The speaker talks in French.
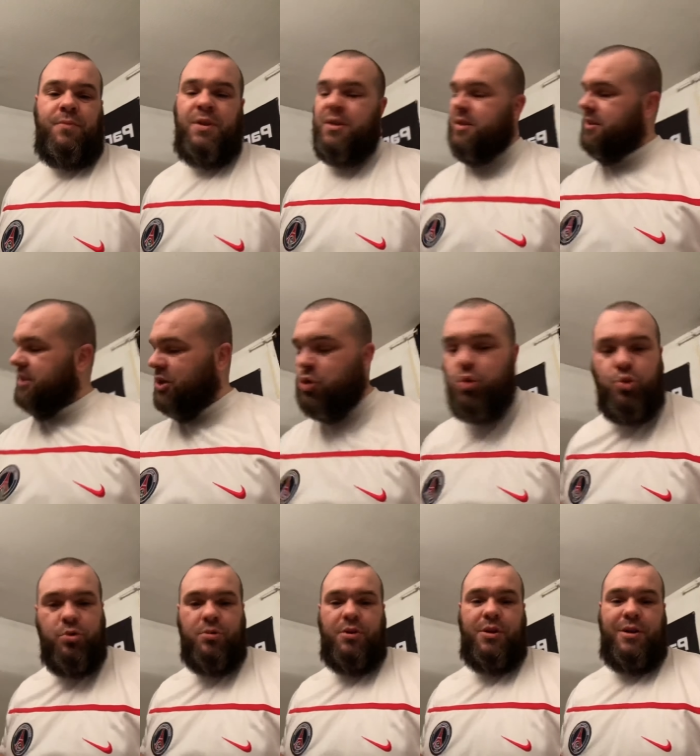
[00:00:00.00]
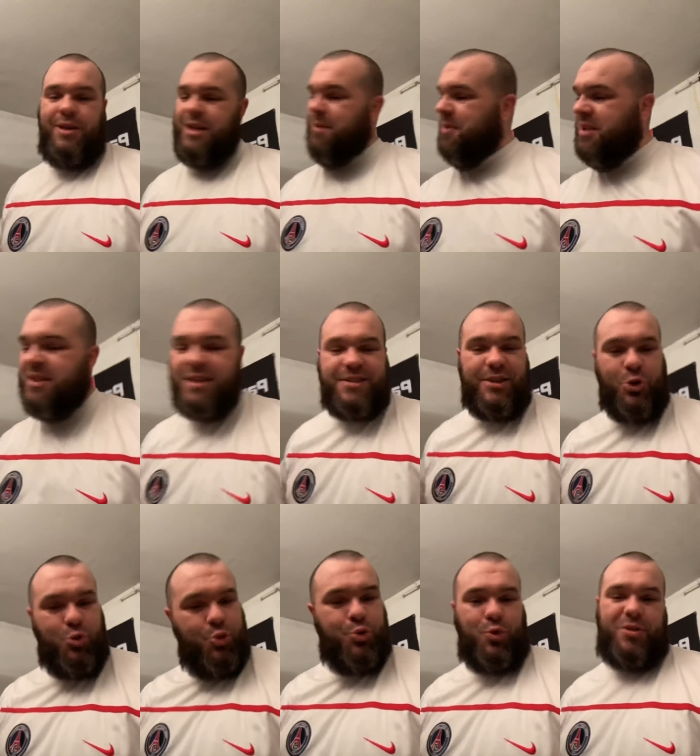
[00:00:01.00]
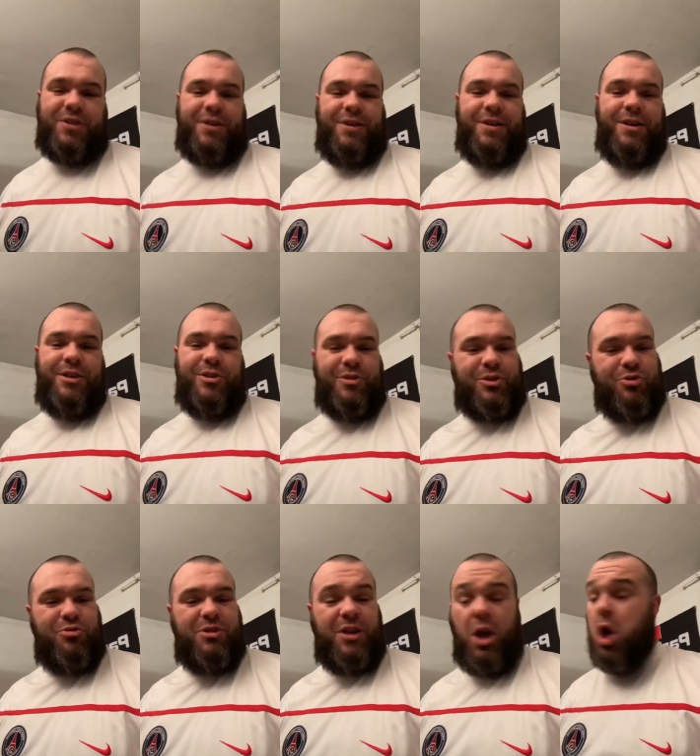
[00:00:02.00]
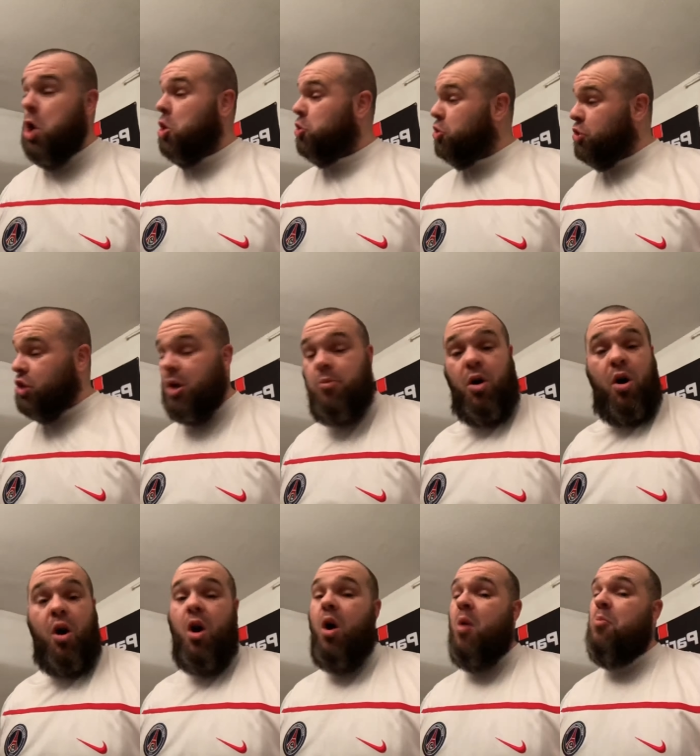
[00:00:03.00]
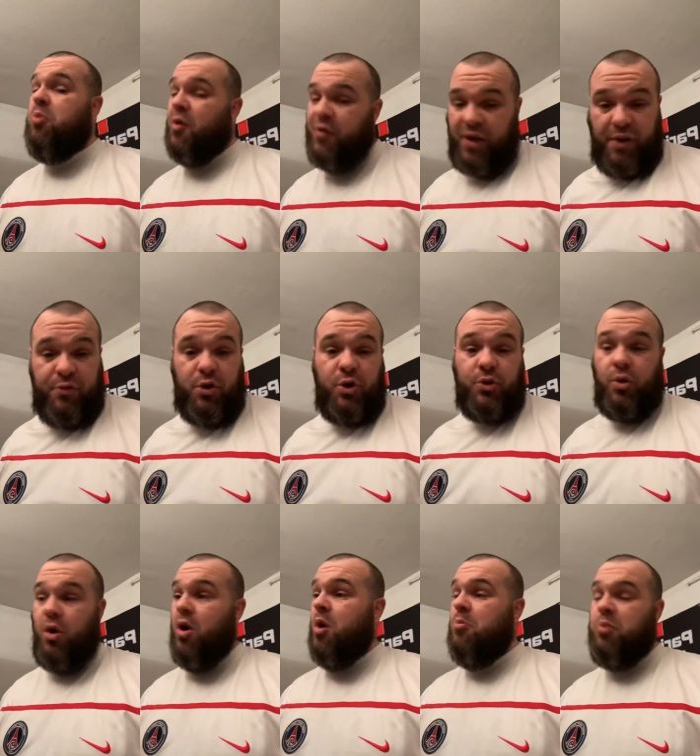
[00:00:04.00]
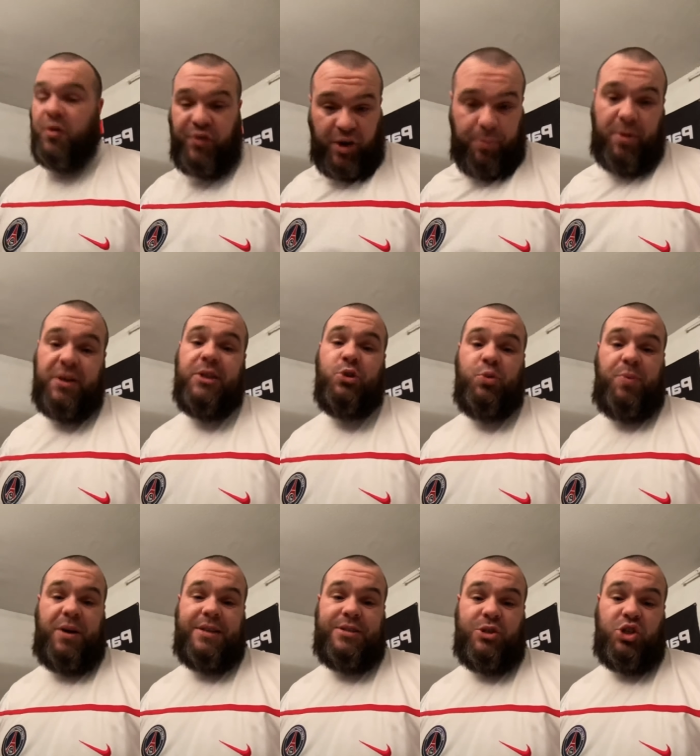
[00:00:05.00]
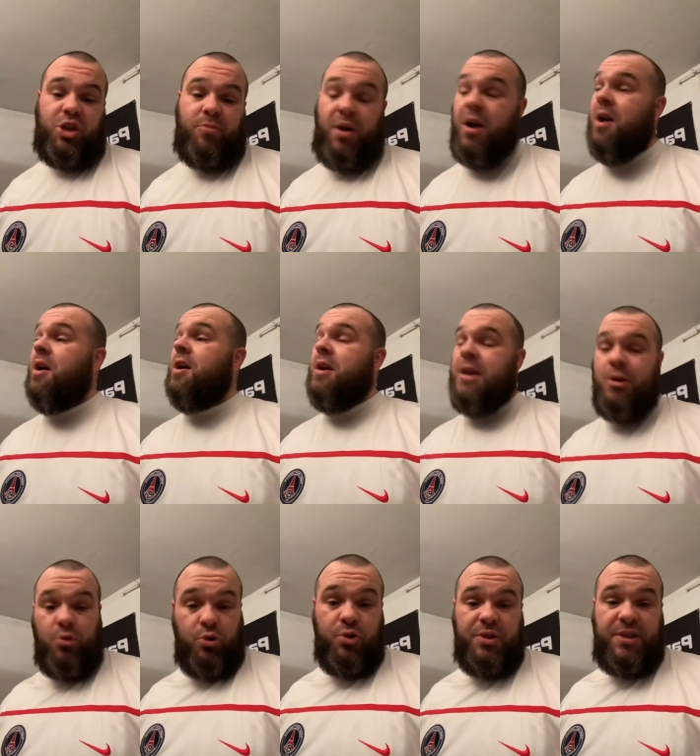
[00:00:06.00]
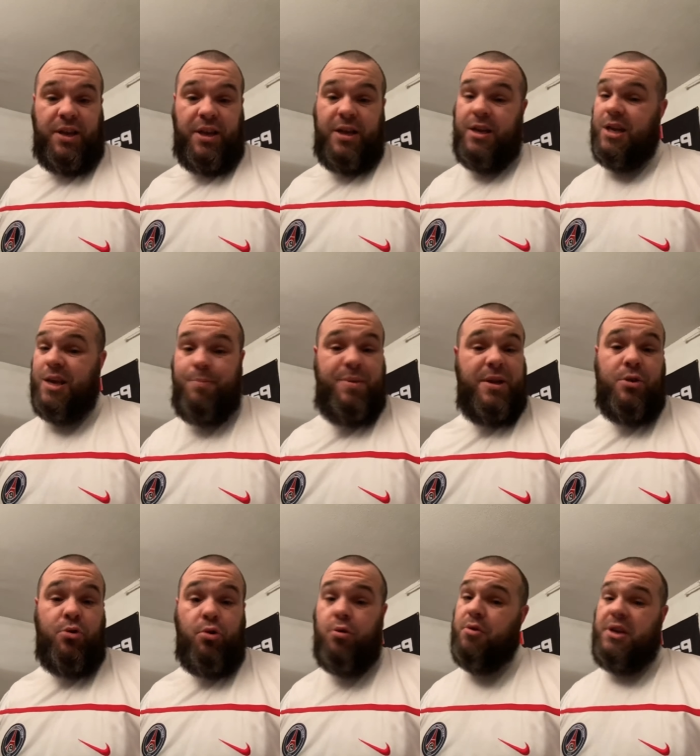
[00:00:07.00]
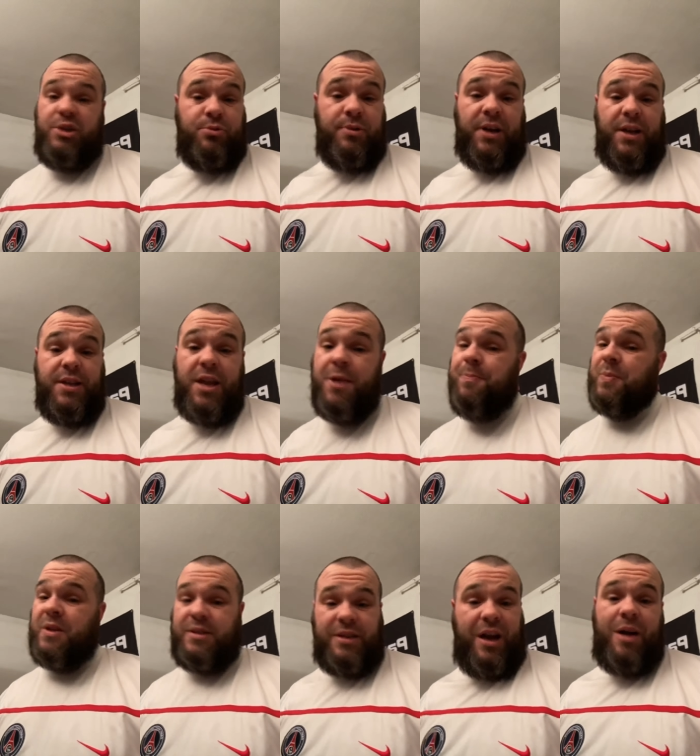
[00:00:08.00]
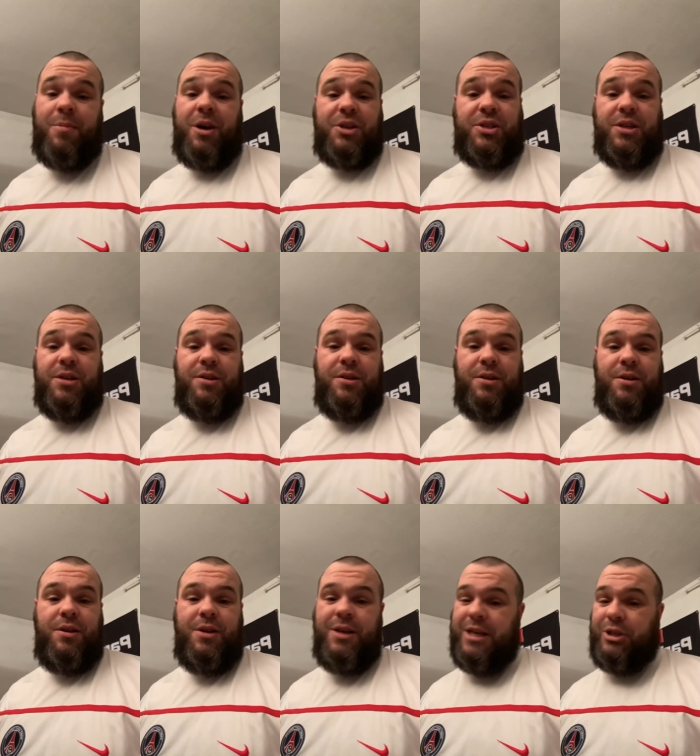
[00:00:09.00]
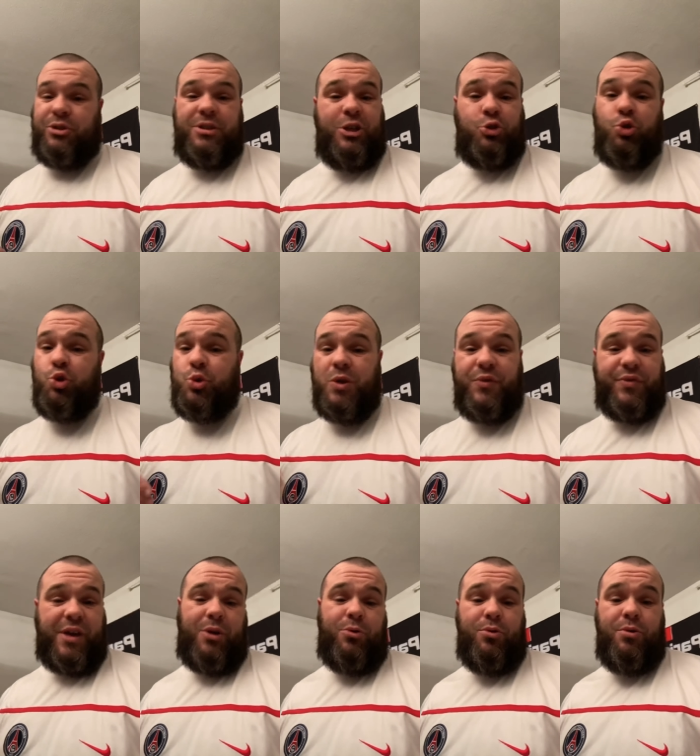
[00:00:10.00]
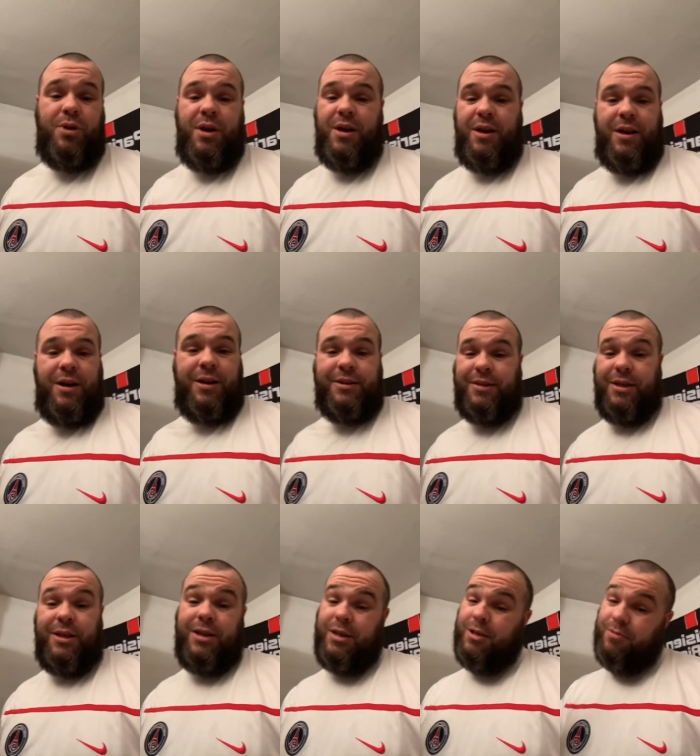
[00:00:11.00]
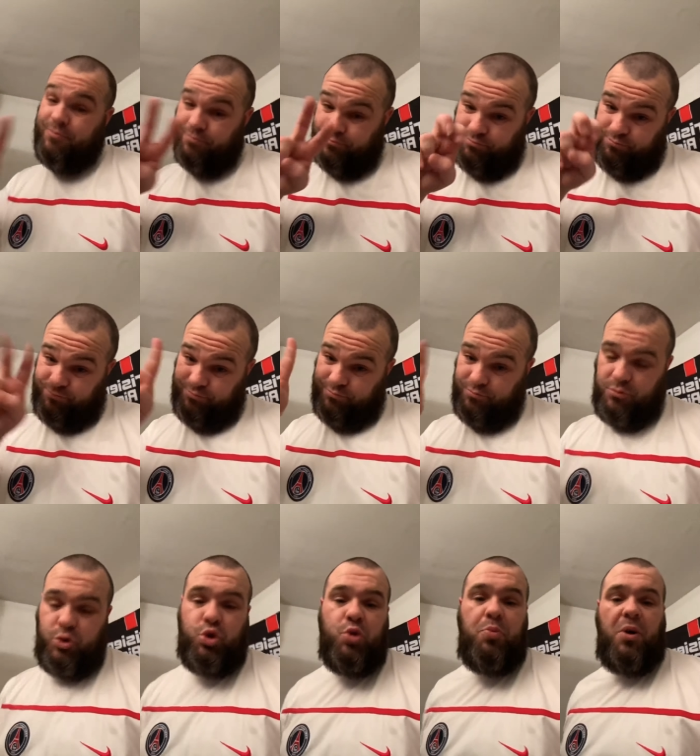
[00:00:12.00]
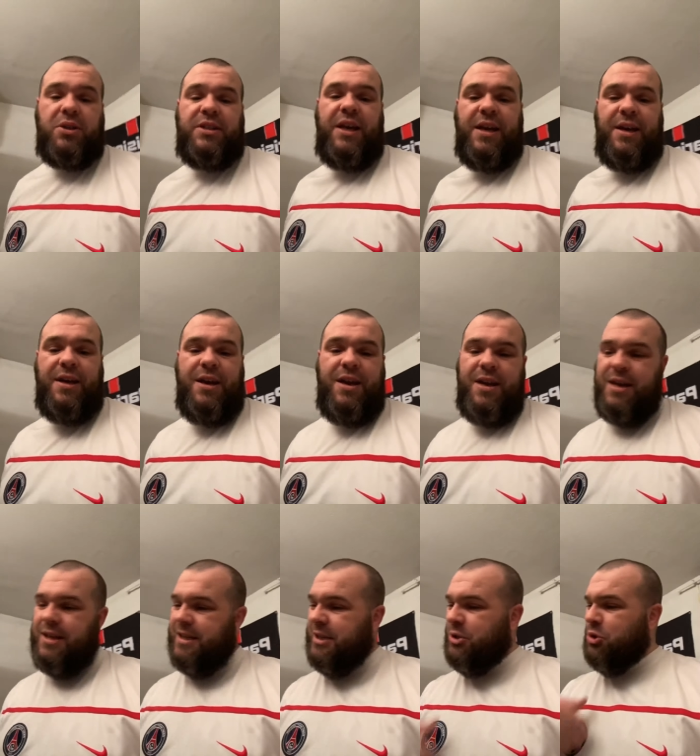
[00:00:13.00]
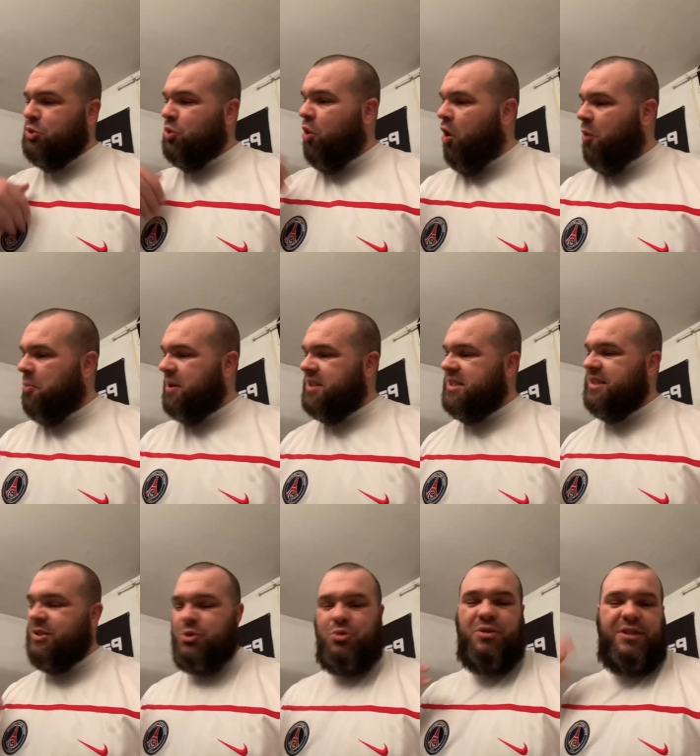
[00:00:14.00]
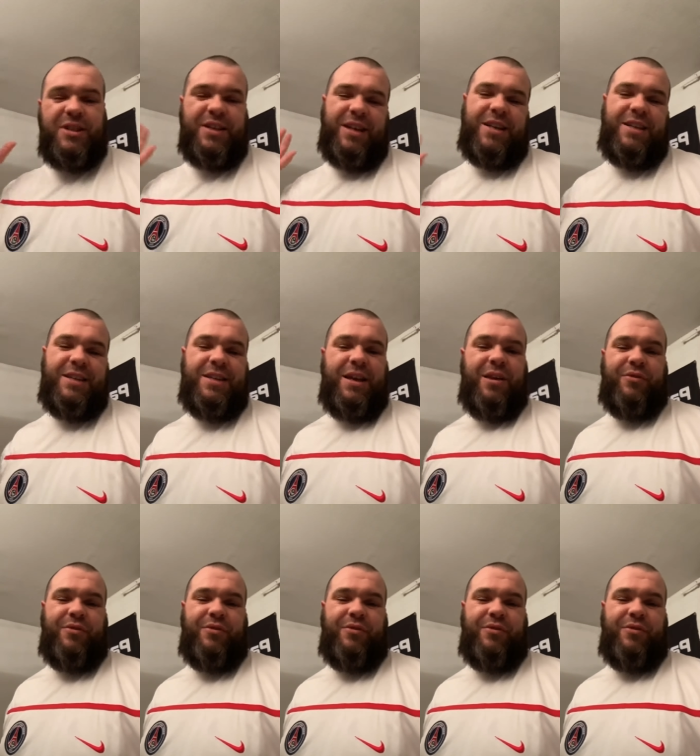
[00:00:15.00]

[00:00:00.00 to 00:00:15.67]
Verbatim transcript: Ça joue. Les médias, ça joue sur ça. Tu vois ce que je veux dire Justement, pour faire vendre, pour faire parler du Paris Saint-Germain. Et on le sait. Et bingo, ils ont gagné. Ça a marché. Et t'en as tout de suite, frérot, un des supporters qui se sont empressés d'insulter Ganagay,